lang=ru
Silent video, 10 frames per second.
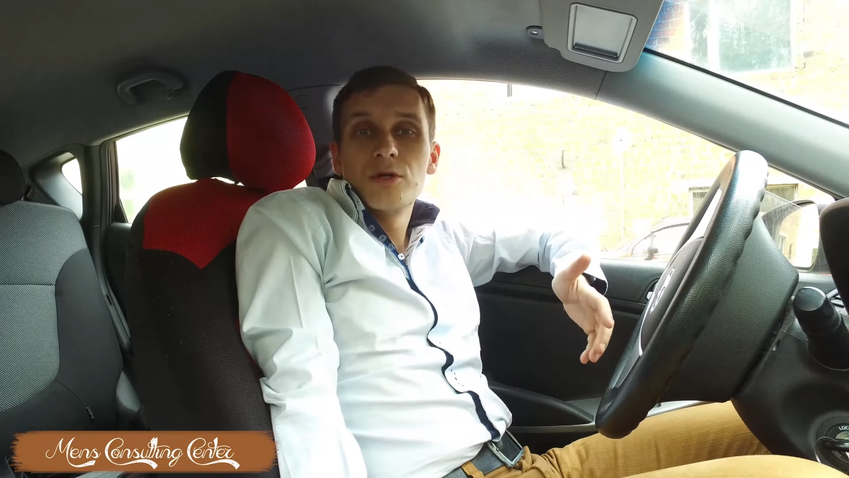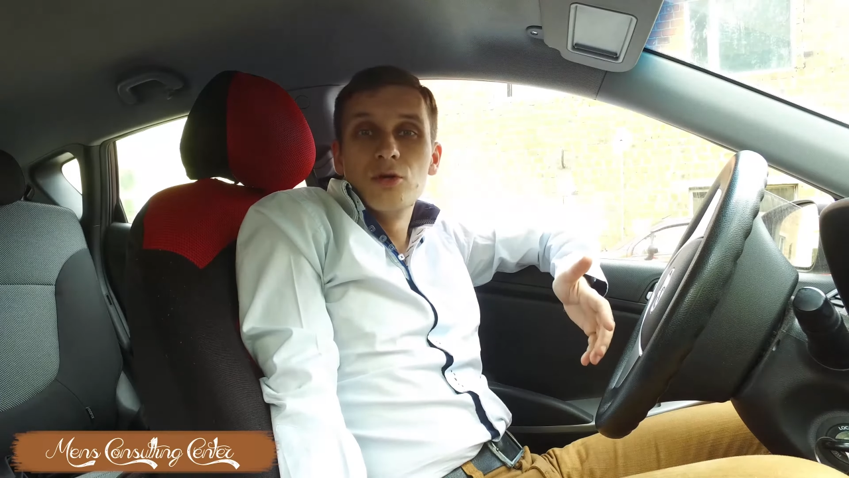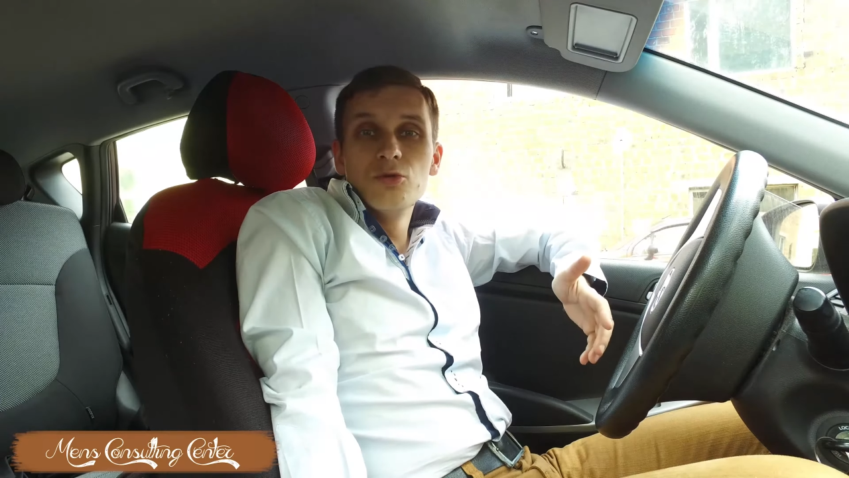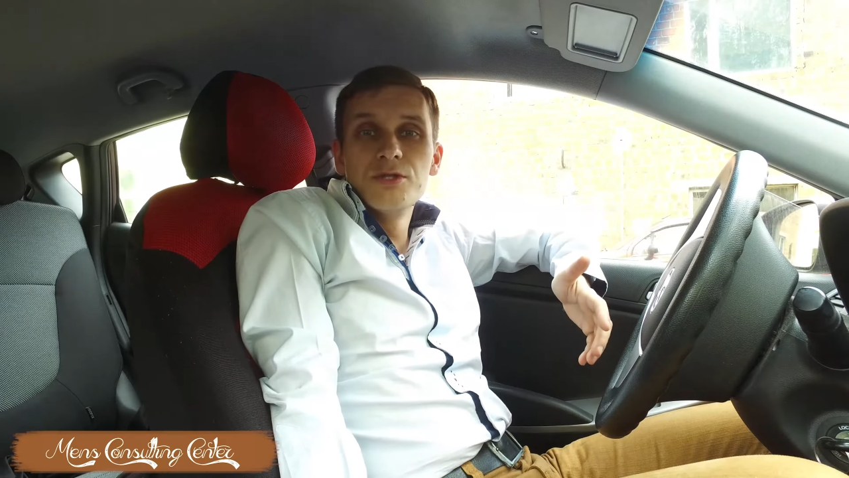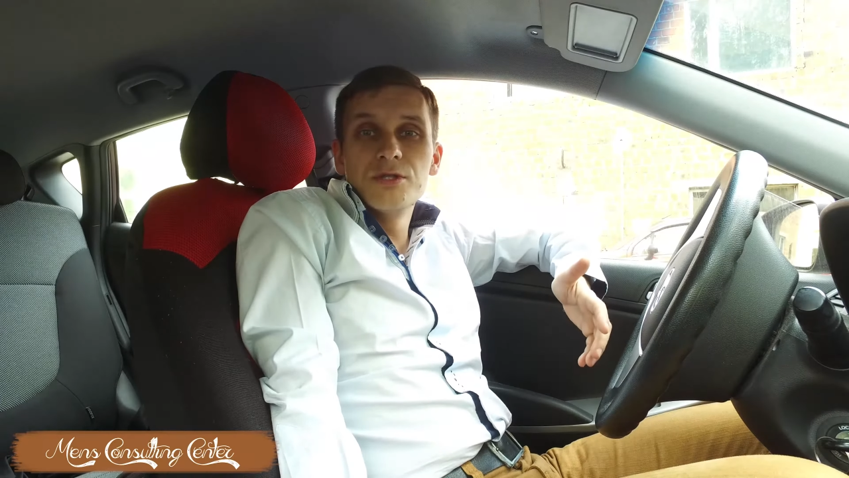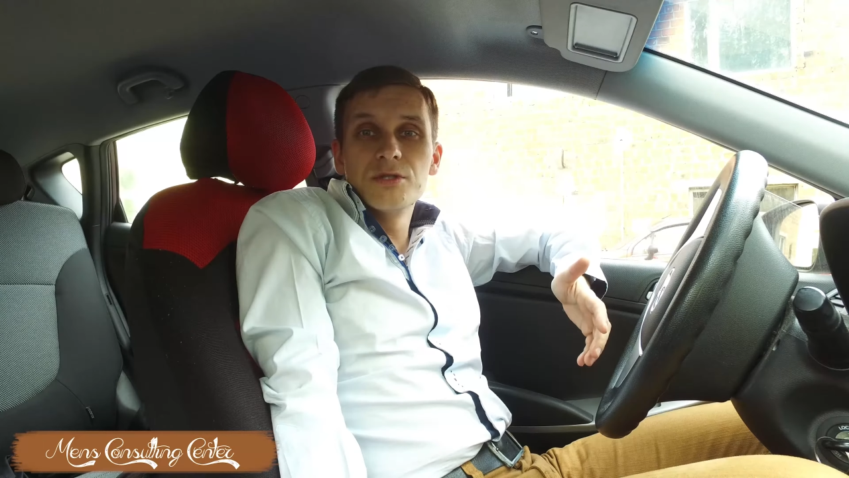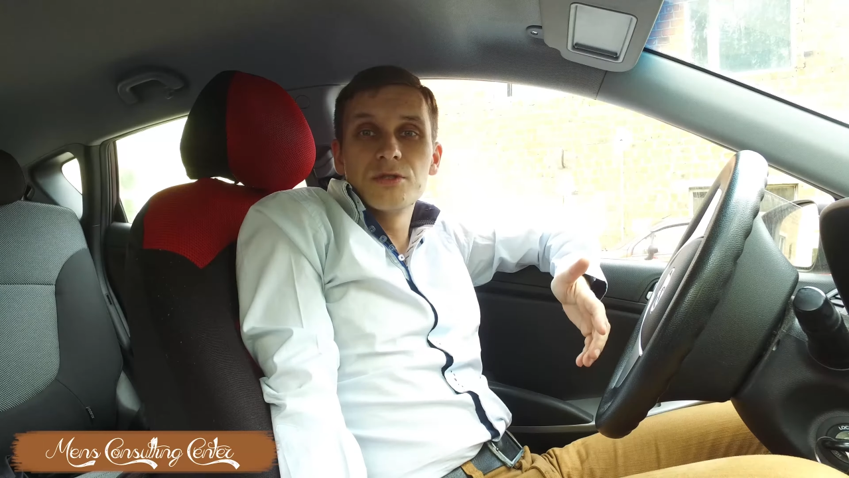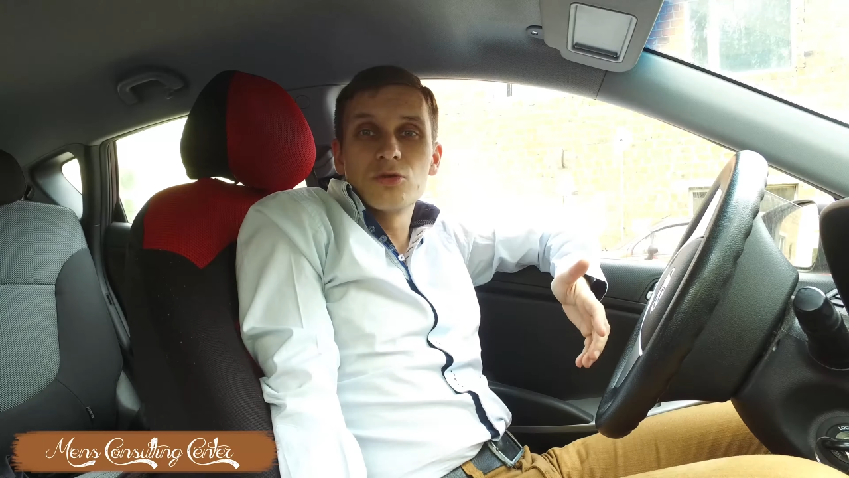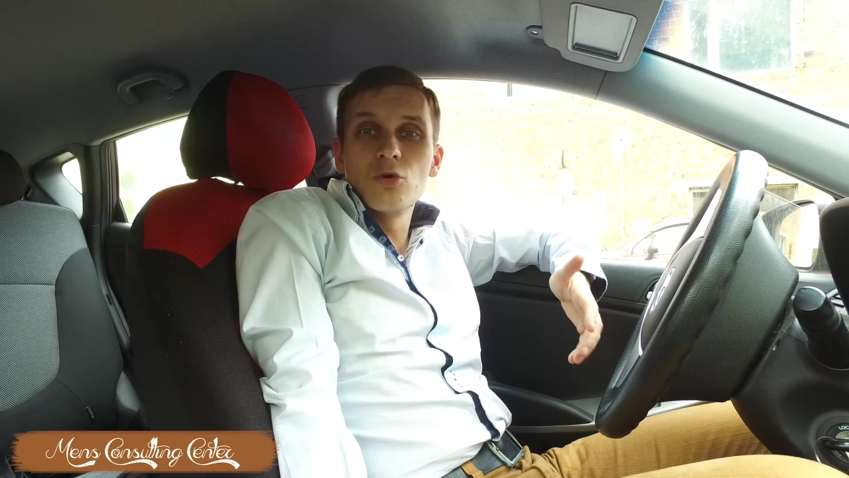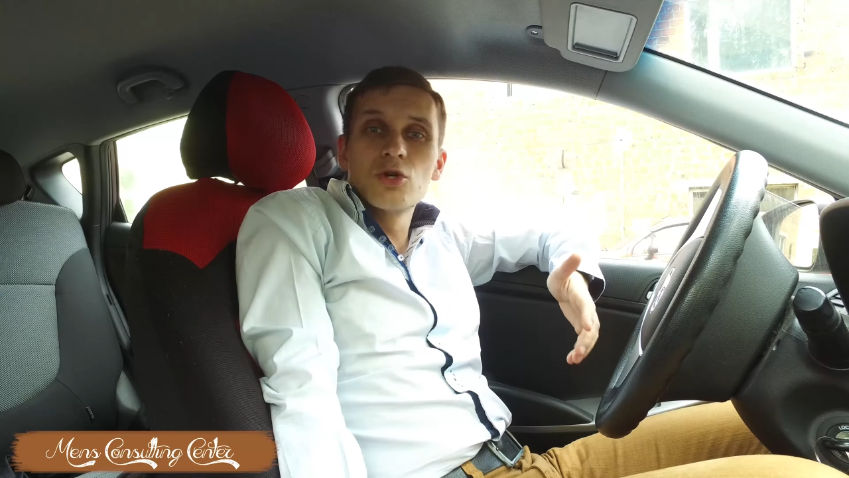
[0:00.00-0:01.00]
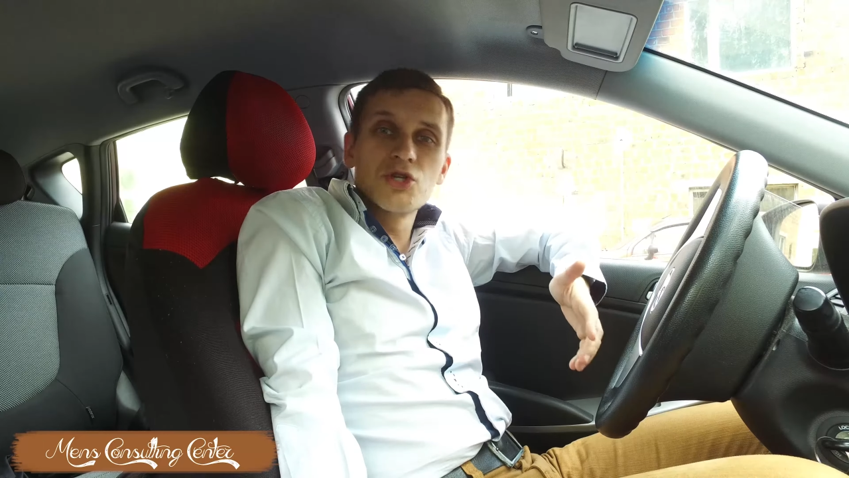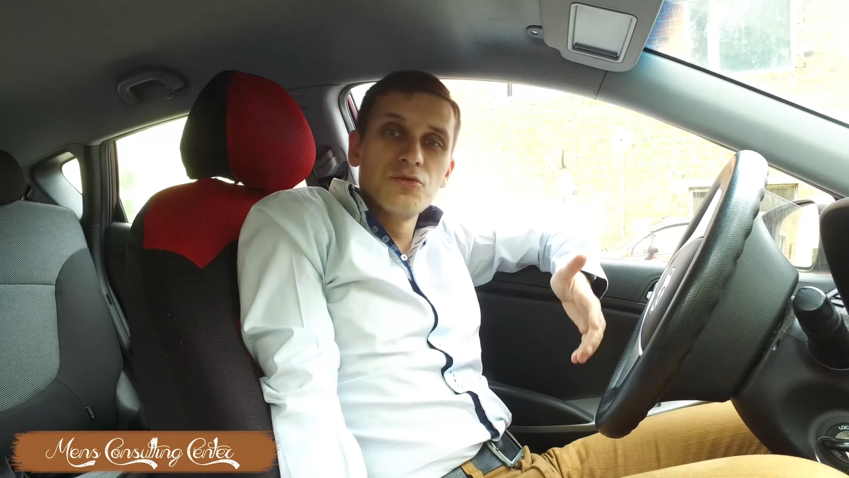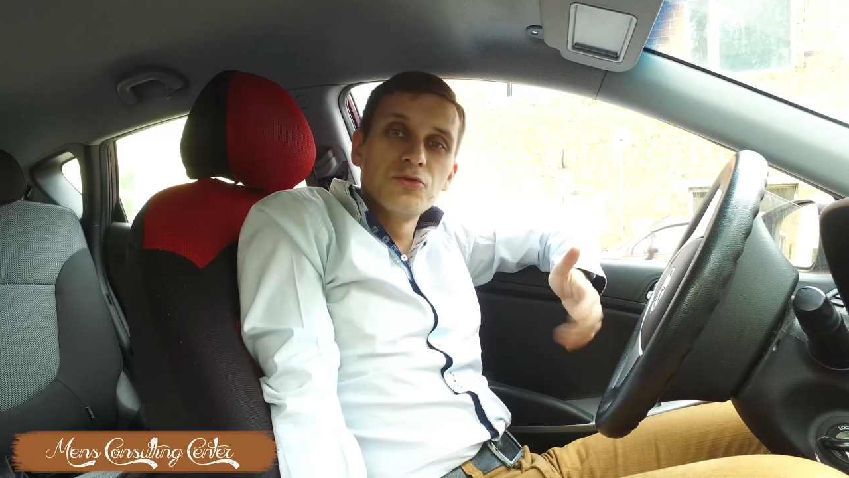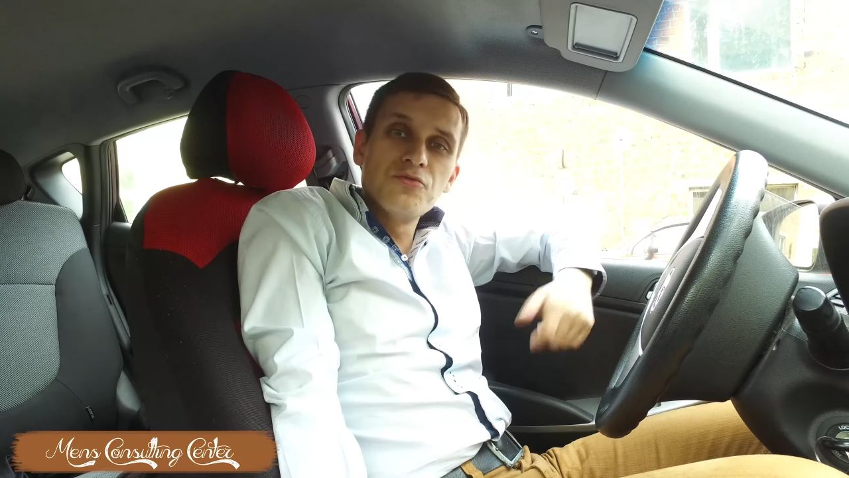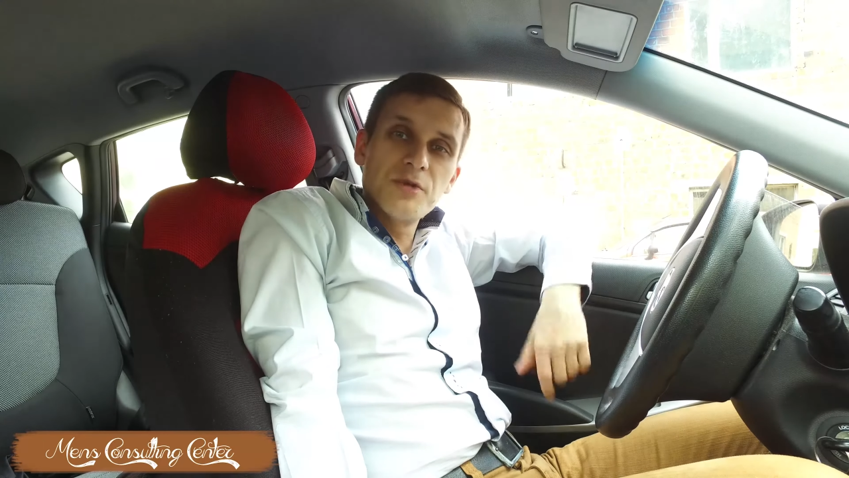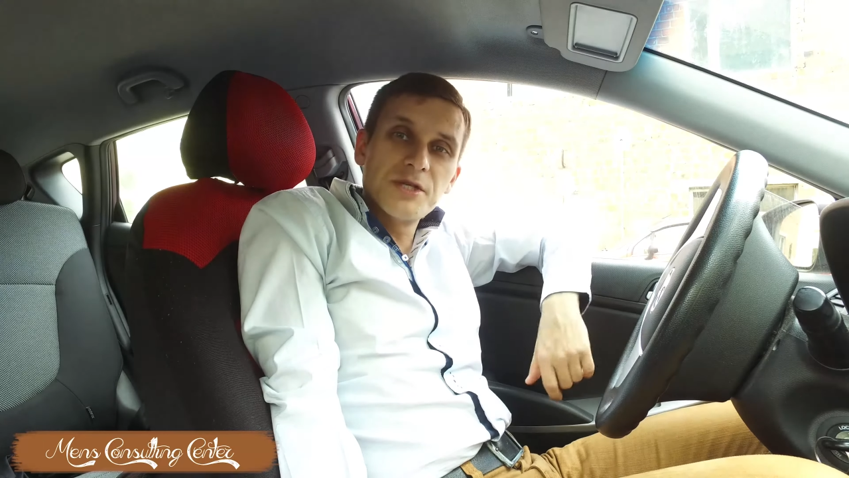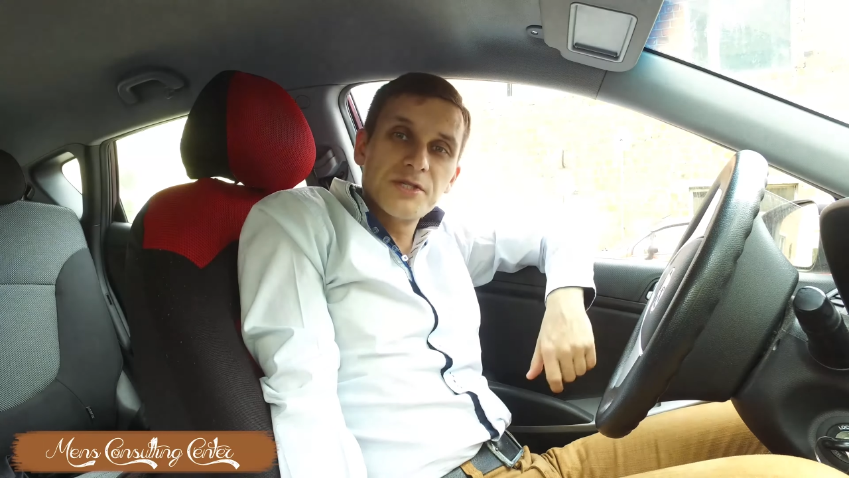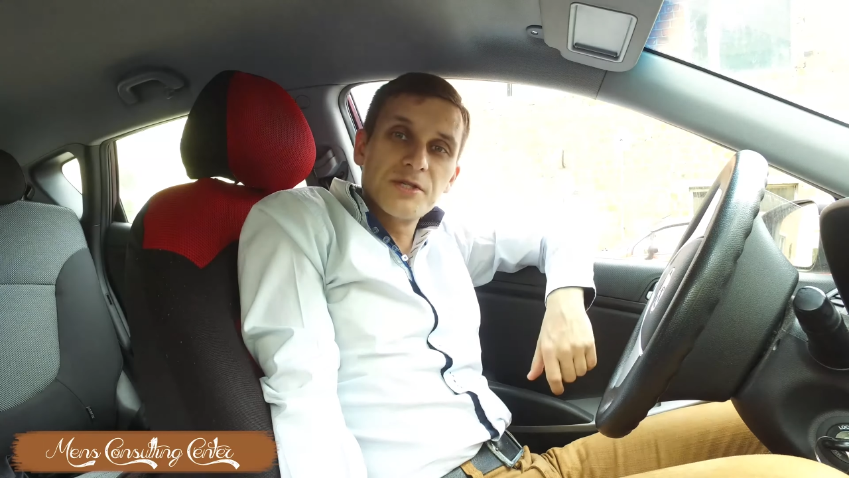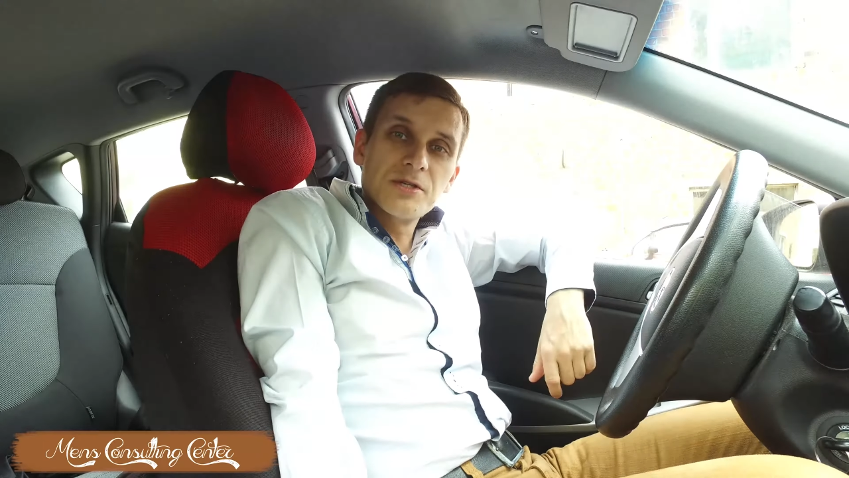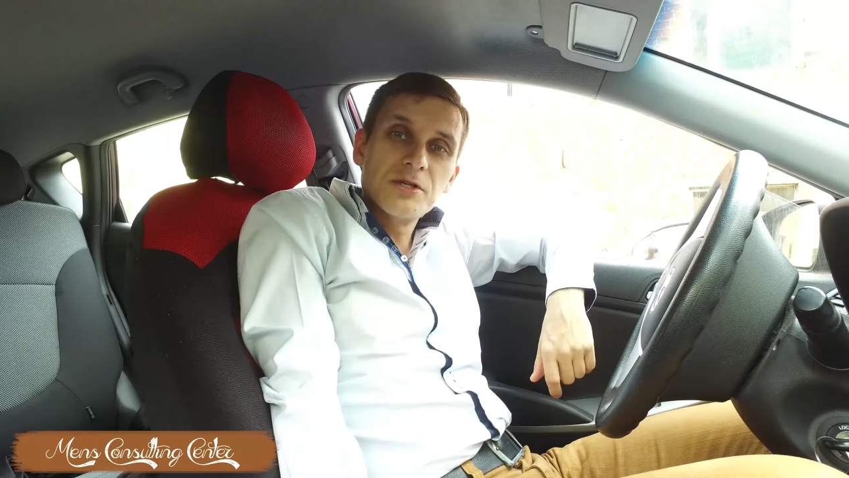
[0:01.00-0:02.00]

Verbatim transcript: Люди долго живут вместе.